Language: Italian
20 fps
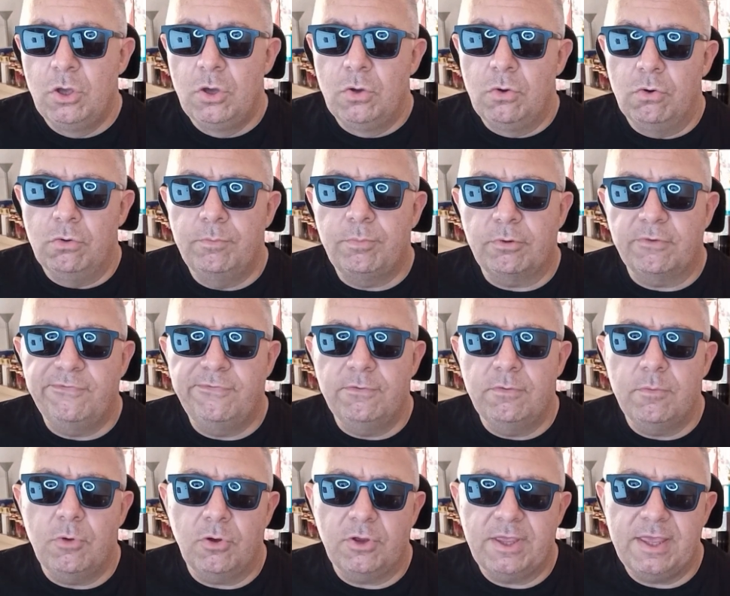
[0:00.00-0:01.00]
un
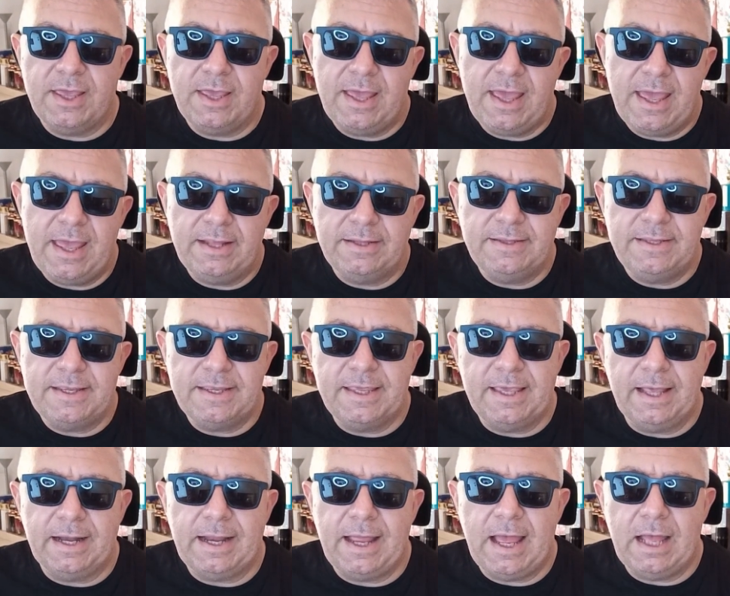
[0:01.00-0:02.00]
profumo che è
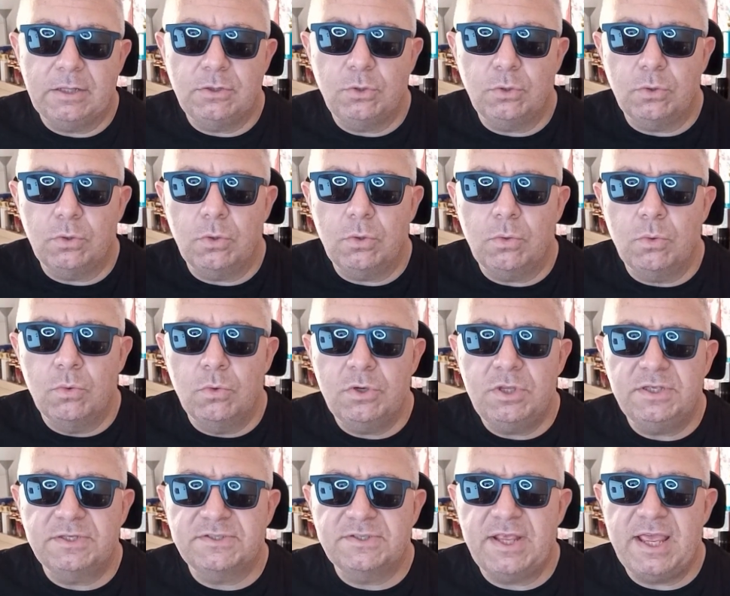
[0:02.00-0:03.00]
dichiarato
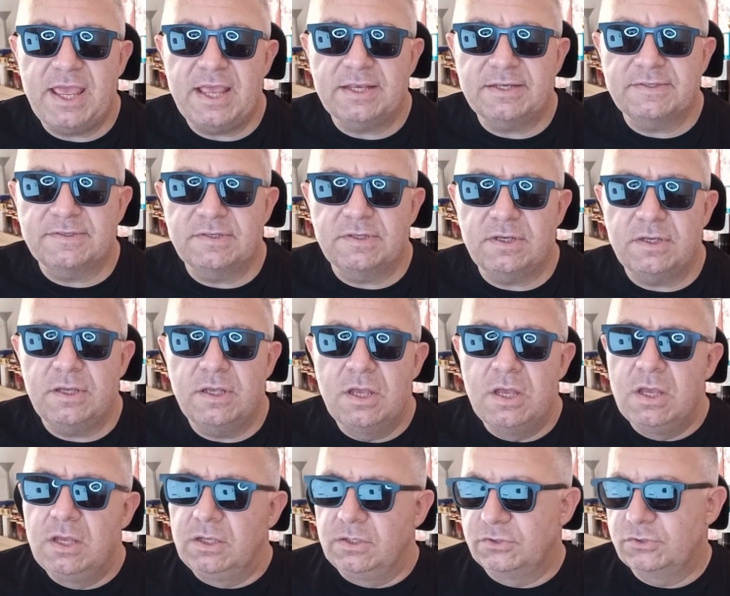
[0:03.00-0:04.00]
unisex,
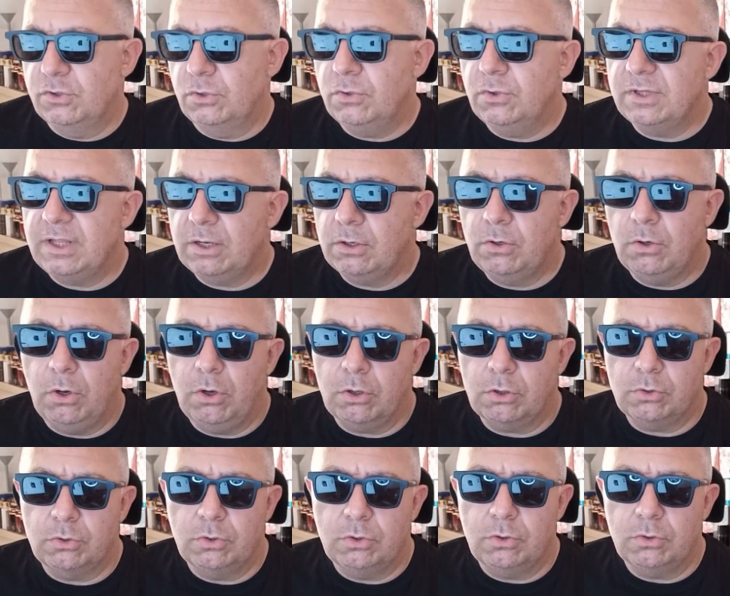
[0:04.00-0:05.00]
sono
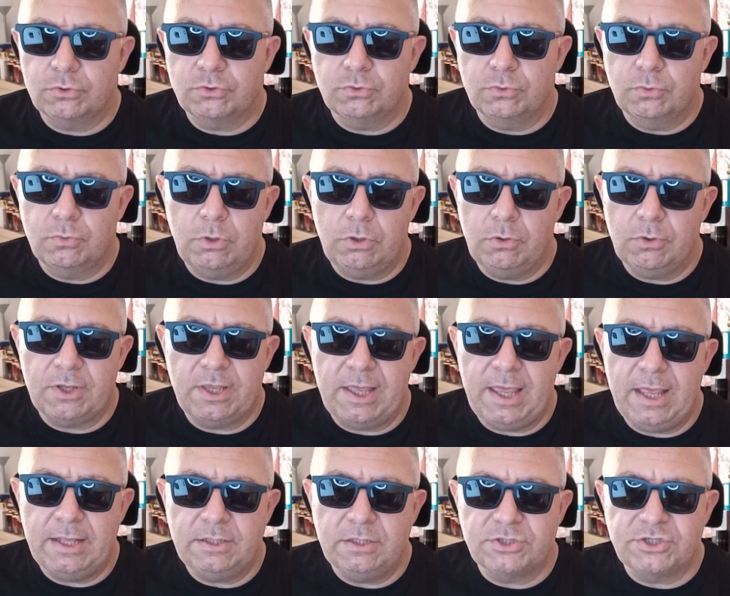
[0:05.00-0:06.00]
d'accordo su quello che
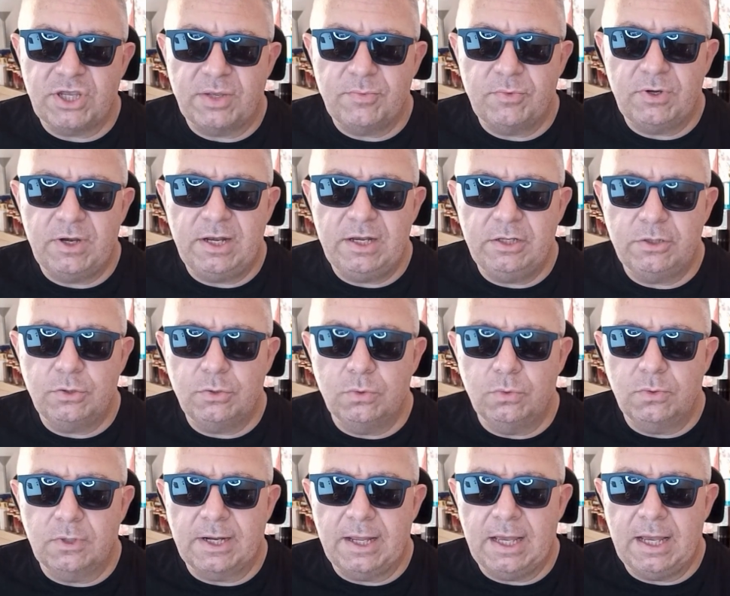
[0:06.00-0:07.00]
è diciamo, la
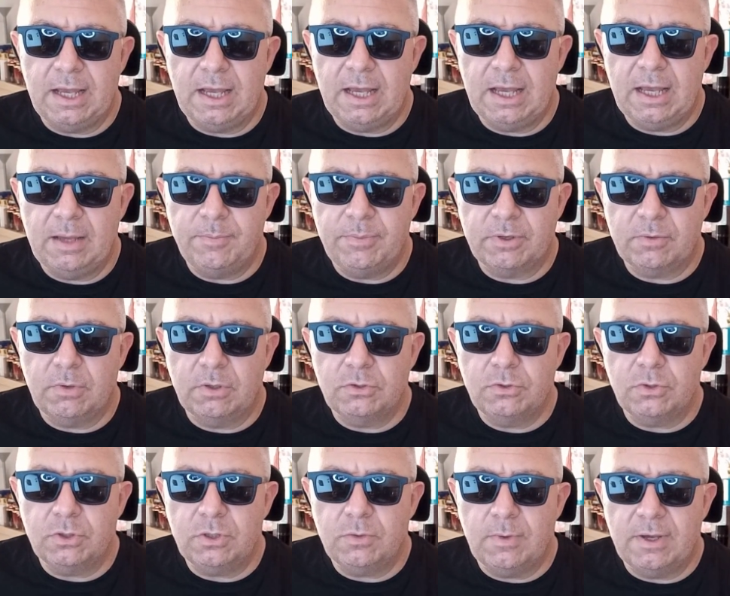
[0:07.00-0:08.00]
lettura per
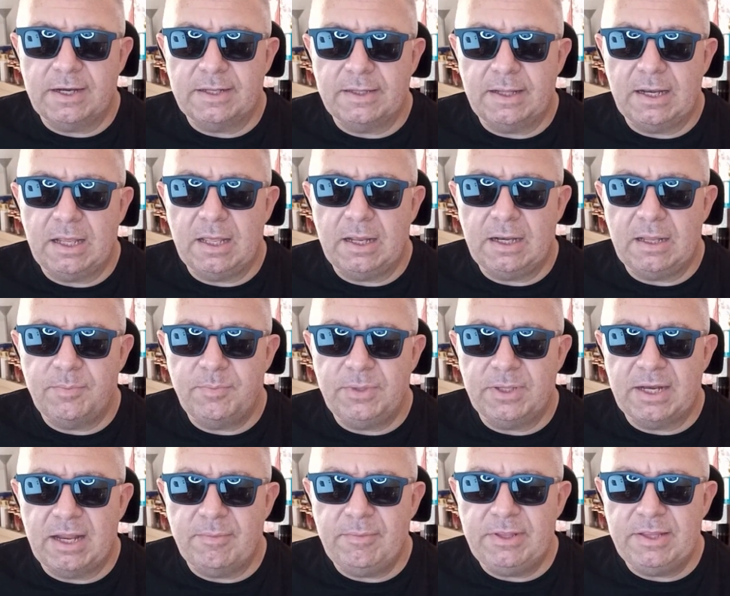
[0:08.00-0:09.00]
quanto riguarda la, la
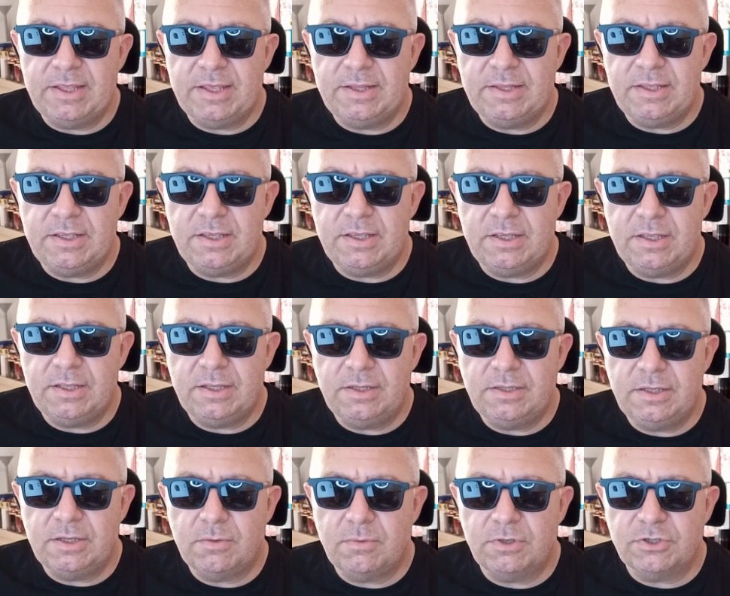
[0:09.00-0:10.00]
piramide di,
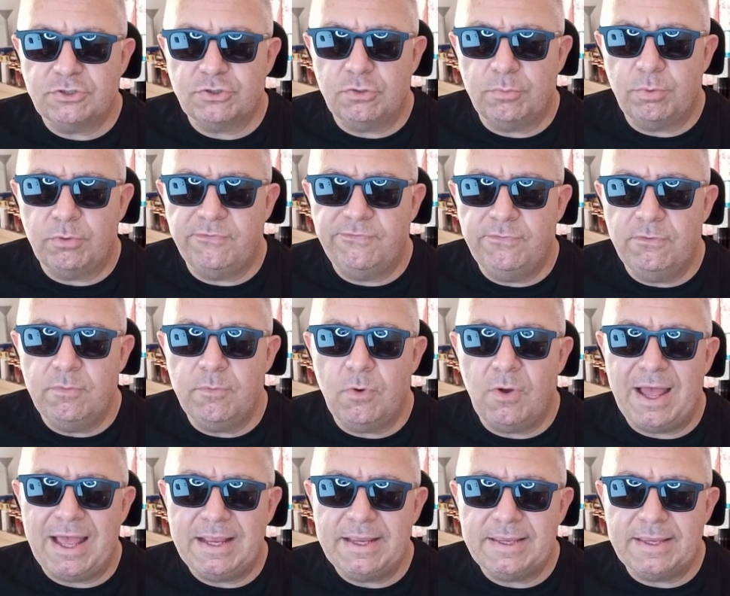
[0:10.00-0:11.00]
di, questo profumo.
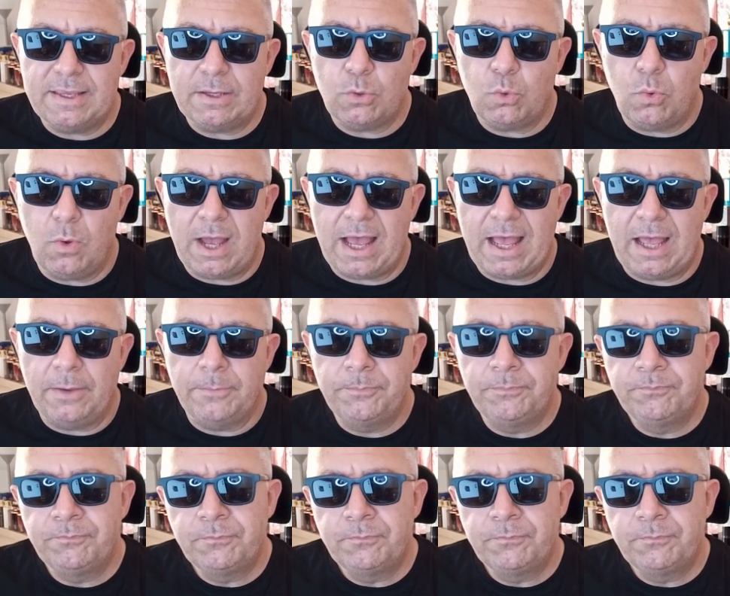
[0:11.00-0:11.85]
Anche qua,